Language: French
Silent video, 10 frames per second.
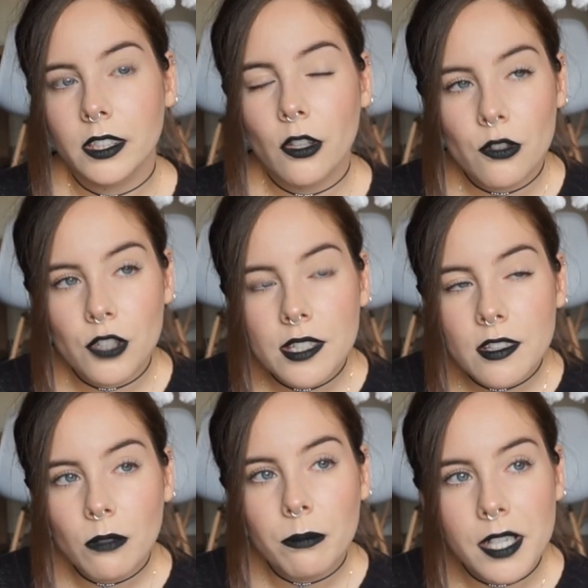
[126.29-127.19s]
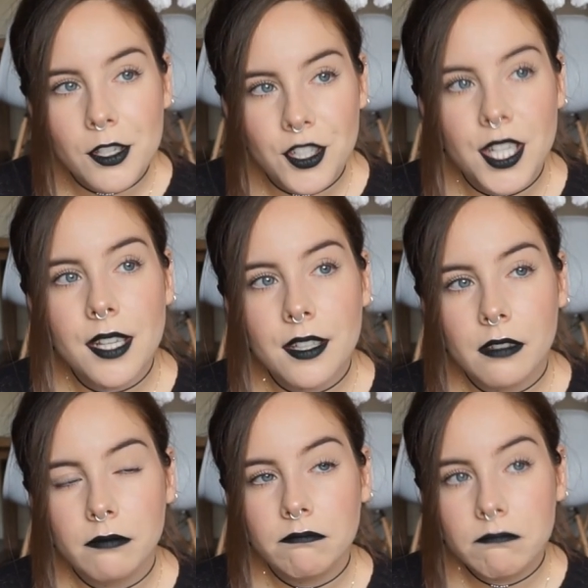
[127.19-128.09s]
Quand j'étais en Belgique,
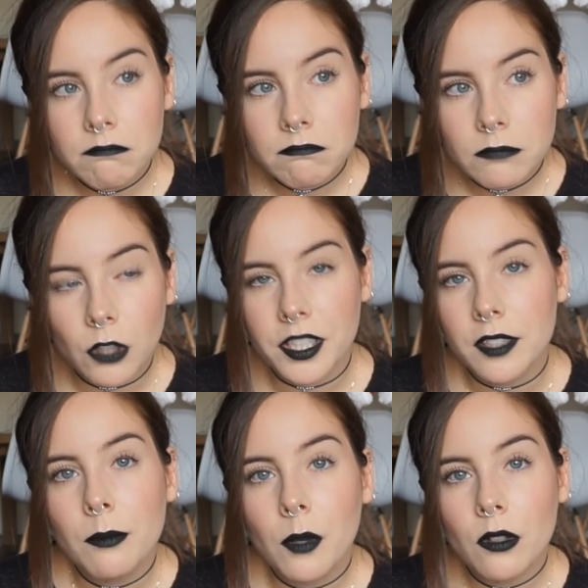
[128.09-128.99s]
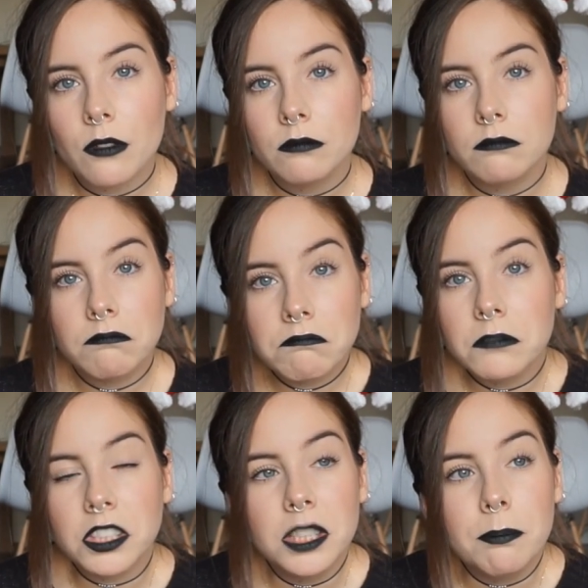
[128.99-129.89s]
honnêtement,
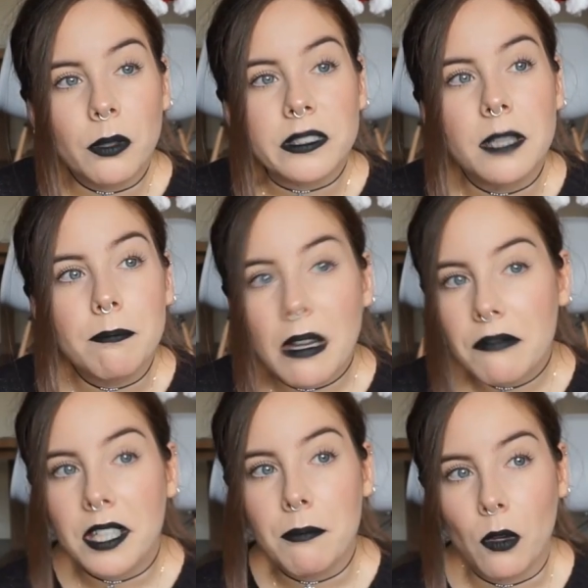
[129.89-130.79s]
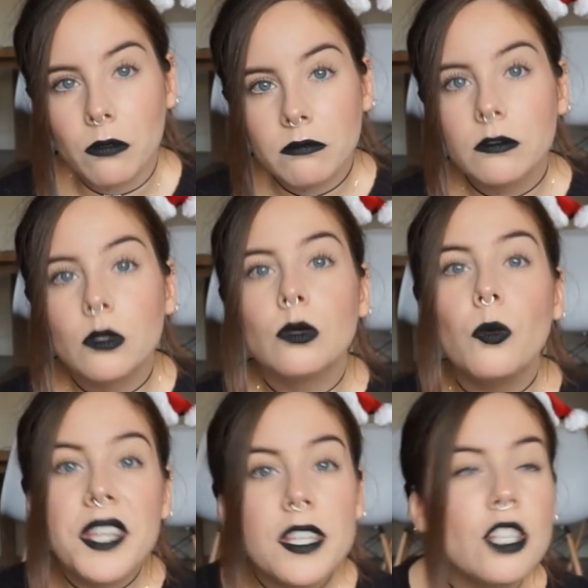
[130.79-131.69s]
j'y pensais pas vraiment.
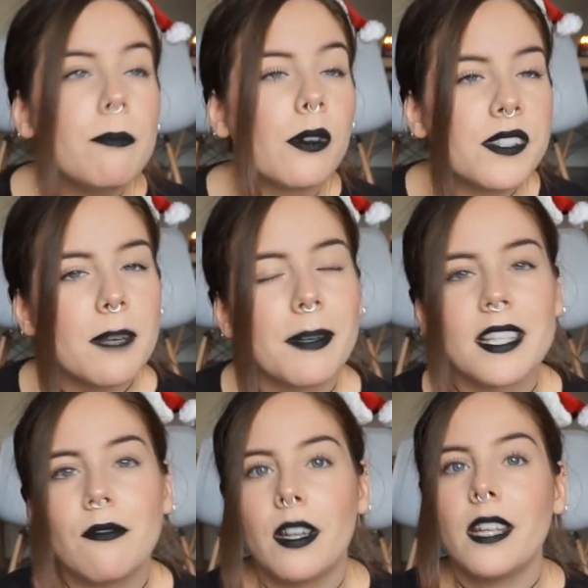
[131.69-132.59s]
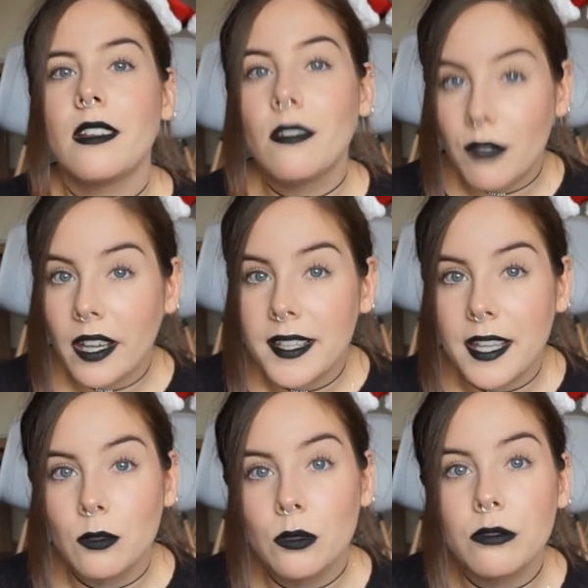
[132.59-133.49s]
Oui, j'y pensais parce qu'il fallait faire les
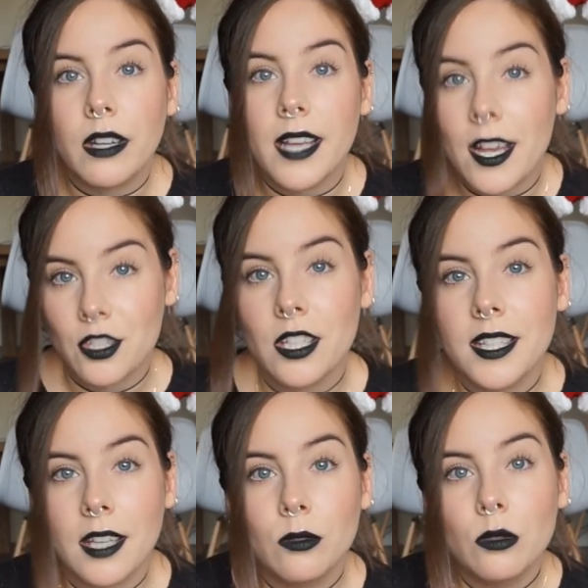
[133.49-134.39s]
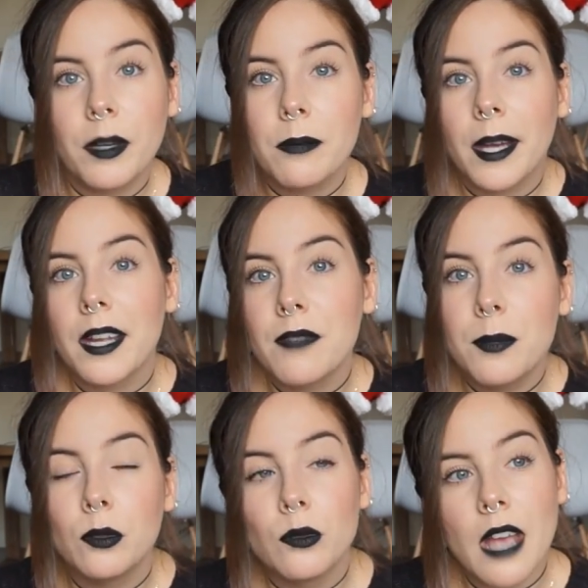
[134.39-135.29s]
cadeaux, il fallait acheter les cadeaux, préparer un petit
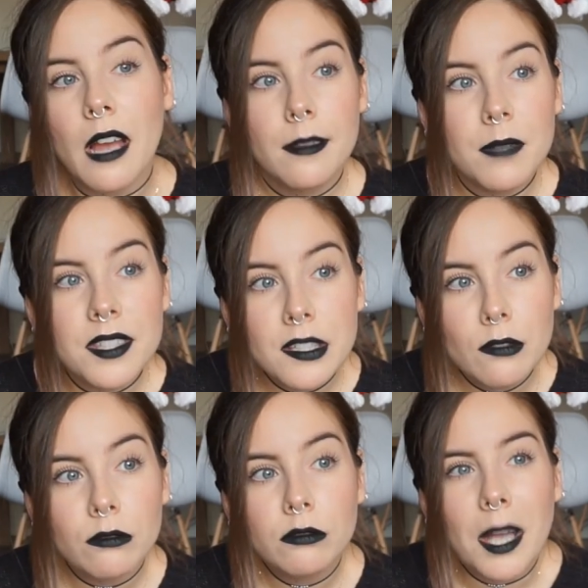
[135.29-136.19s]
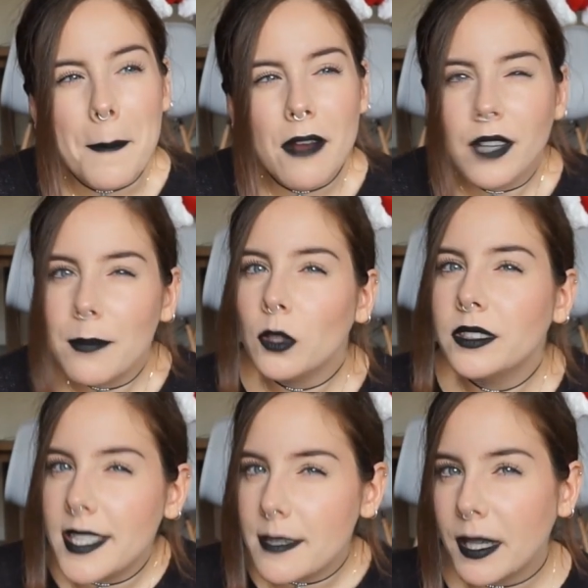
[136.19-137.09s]
peu tout ça. Mais sinon, il n'y a pas vraiment
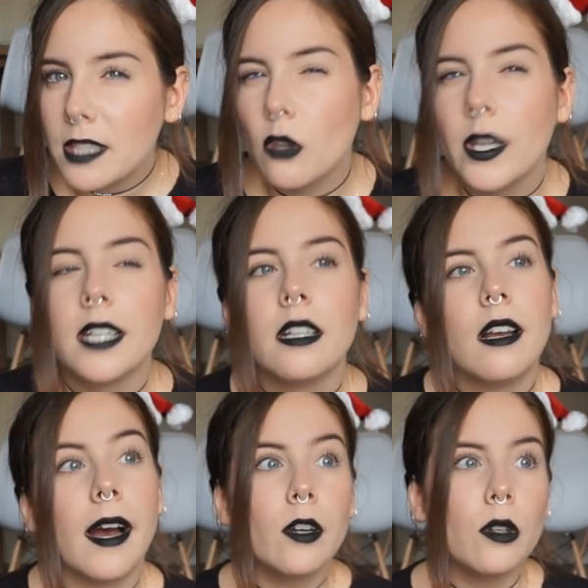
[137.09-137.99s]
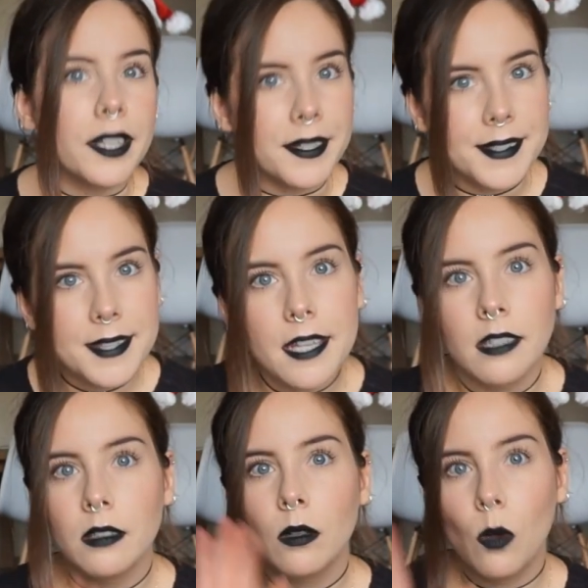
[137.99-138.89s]
d'esprit de Noël. Alors qu'ici,
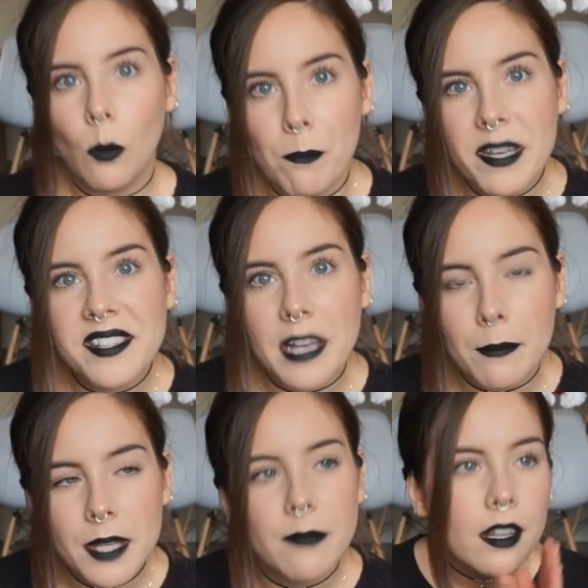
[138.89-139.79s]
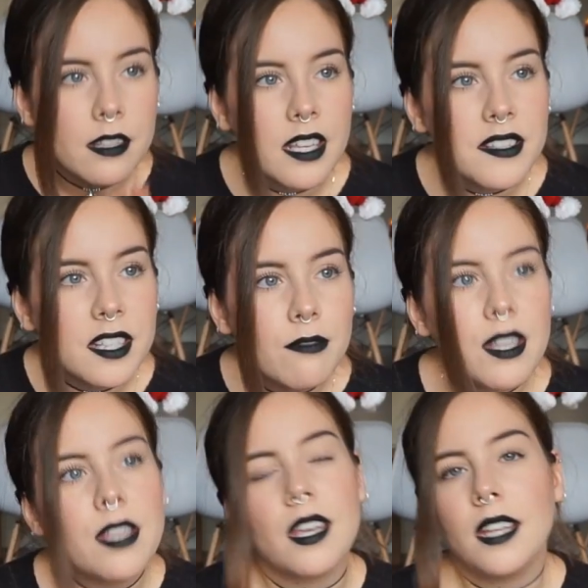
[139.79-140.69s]
mes amis,
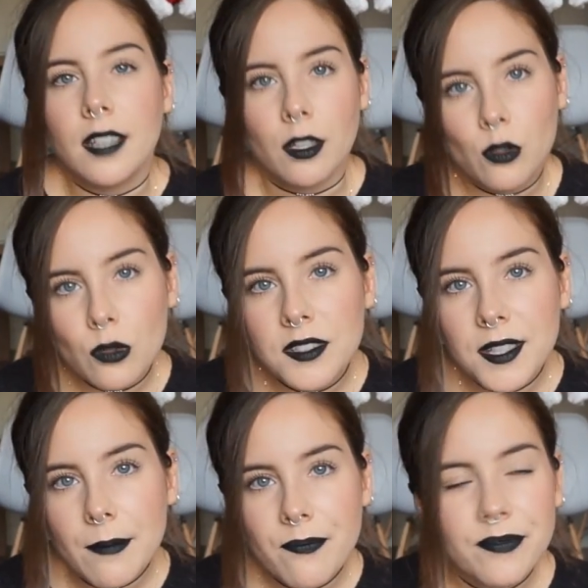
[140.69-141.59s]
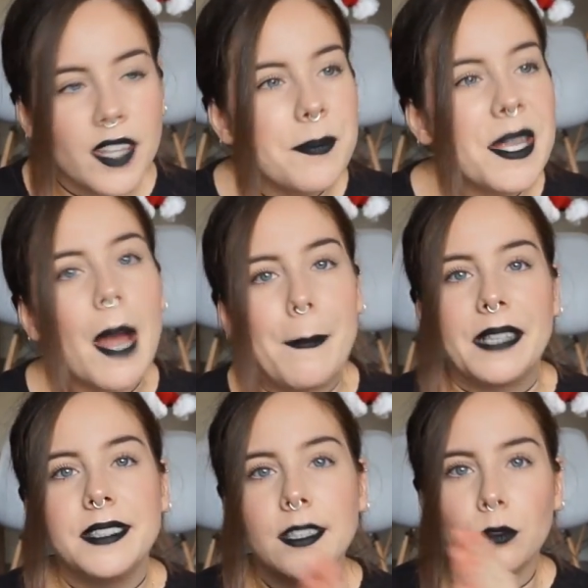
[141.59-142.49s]
Thanksgiving est un jeudi, et eh bien à
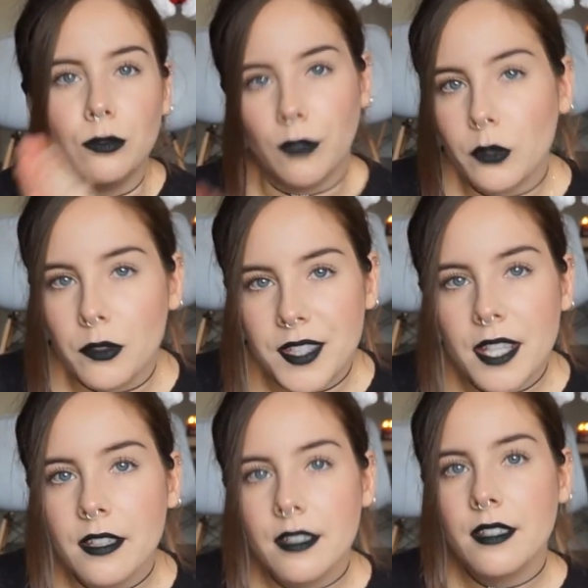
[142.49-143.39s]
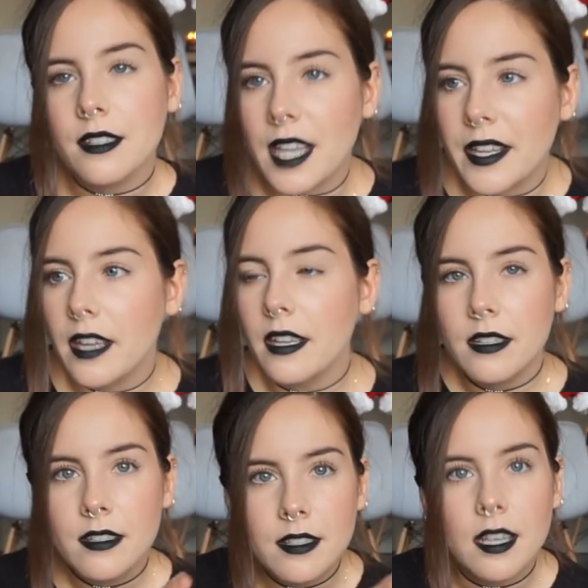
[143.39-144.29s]
partir du vendredi, ça y est,
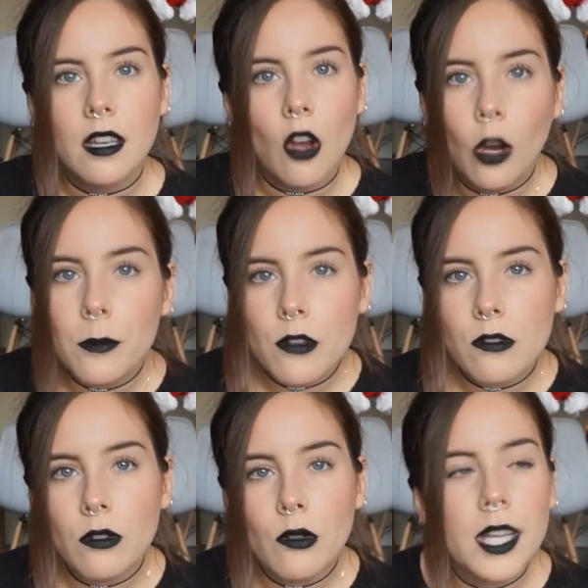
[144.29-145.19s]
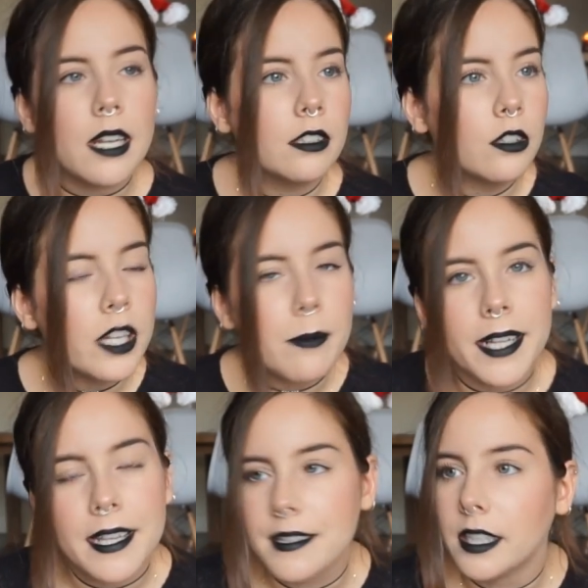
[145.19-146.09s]
c'est ambiance de Noël dans les
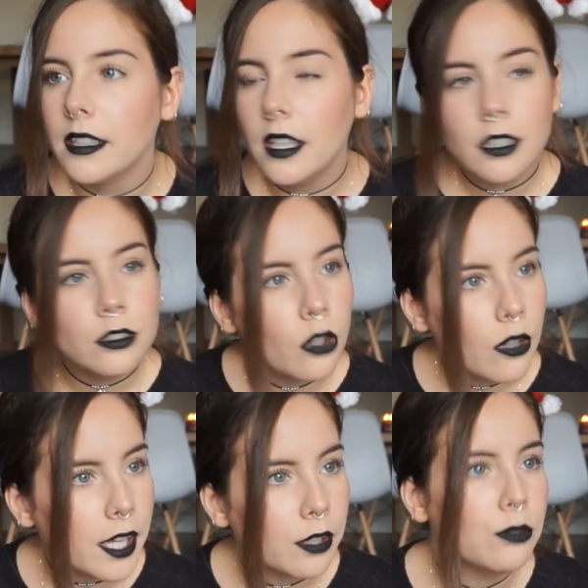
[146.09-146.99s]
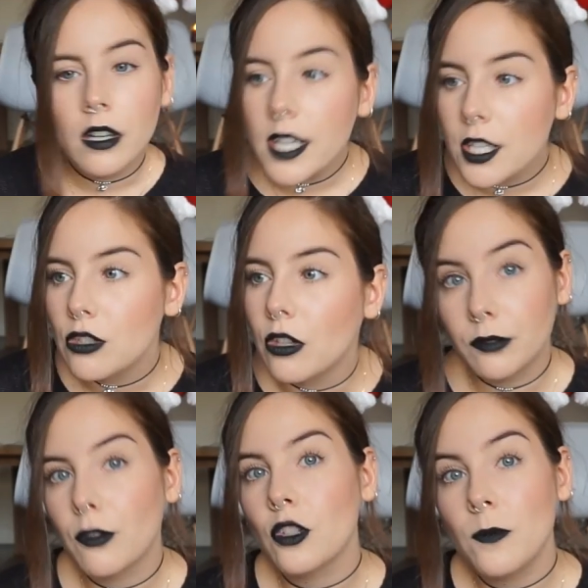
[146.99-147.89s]
magasins, dans la rue, les gens.
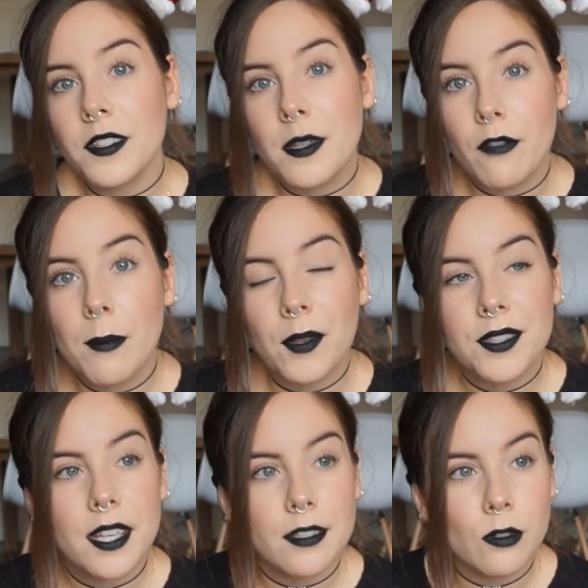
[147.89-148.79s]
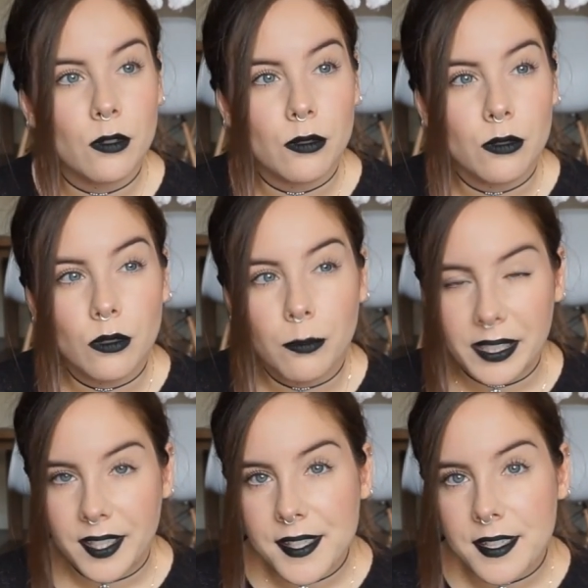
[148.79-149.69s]
Franchement, ça me fait penser à ce que
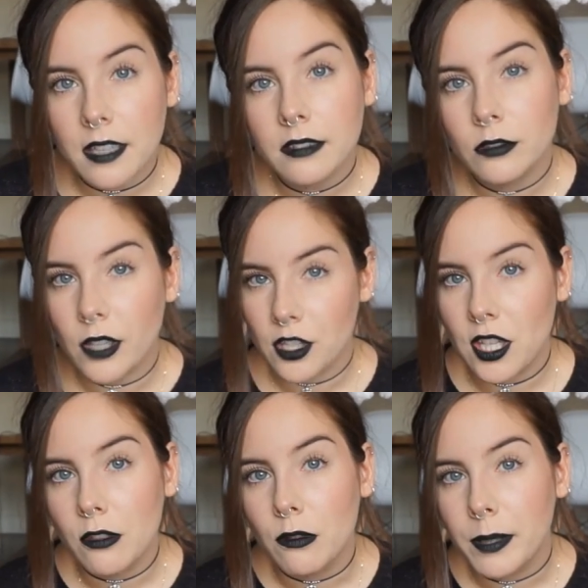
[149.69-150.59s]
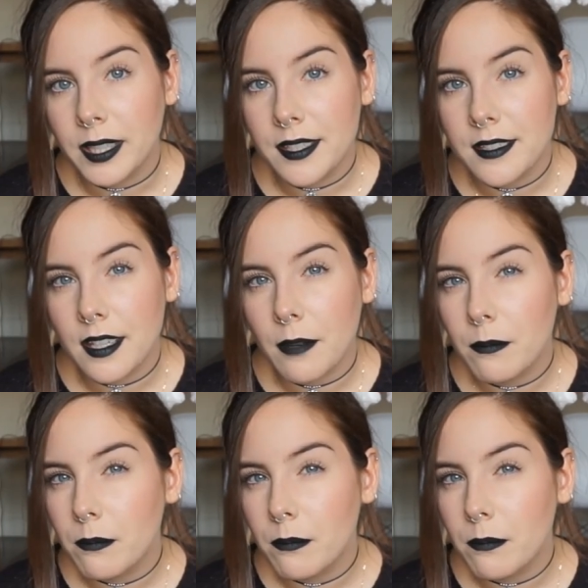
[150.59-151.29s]
Patricia, de la chaîne Patricia